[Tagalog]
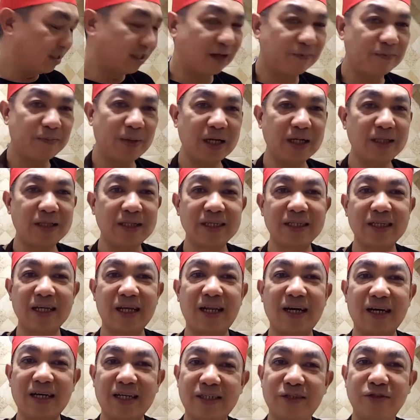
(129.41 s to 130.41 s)
Depende
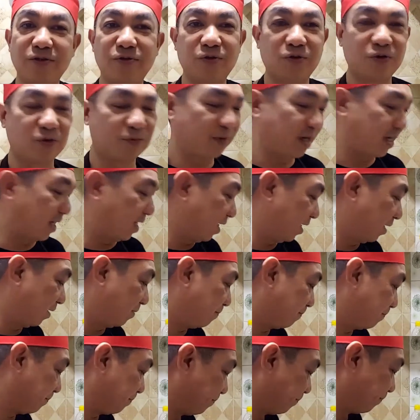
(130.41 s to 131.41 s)
sa lakas niyong
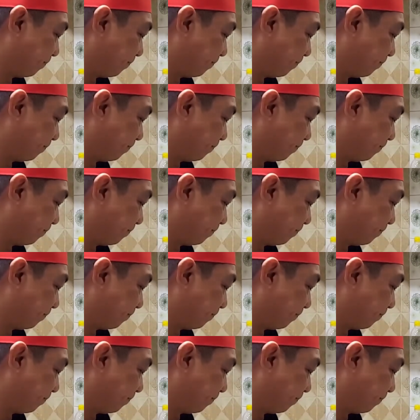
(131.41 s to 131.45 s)
kumain.